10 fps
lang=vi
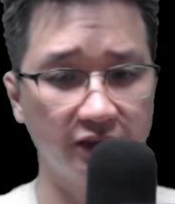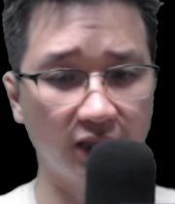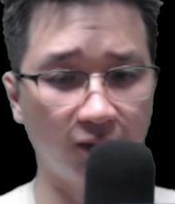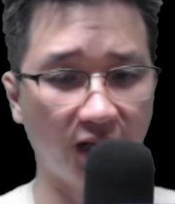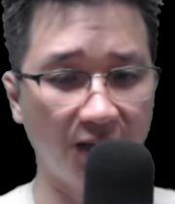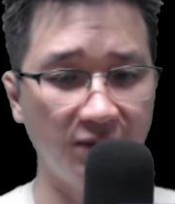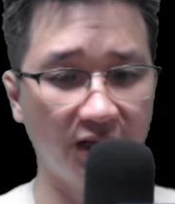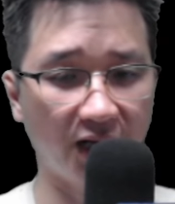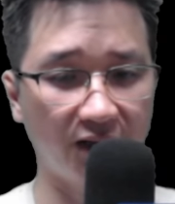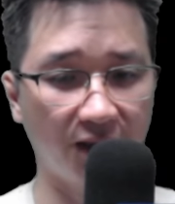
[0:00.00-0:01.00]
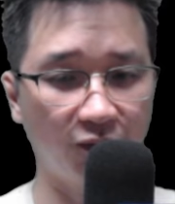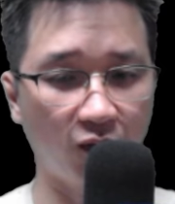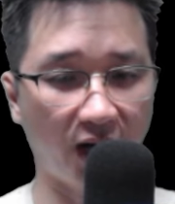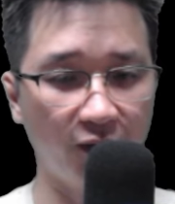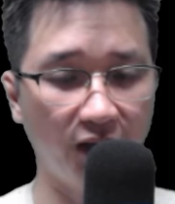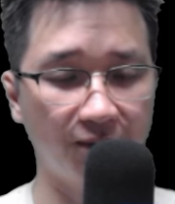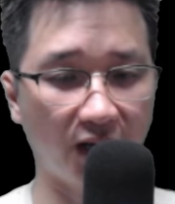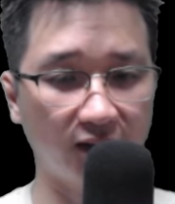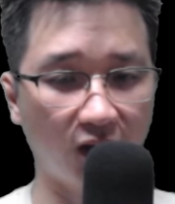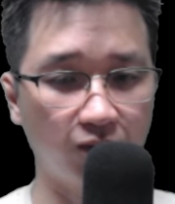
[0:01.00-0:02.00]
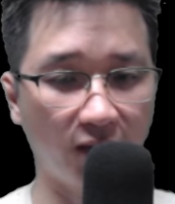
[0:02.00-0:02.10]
Trong 20.000 năm qua, huyết ma tộc,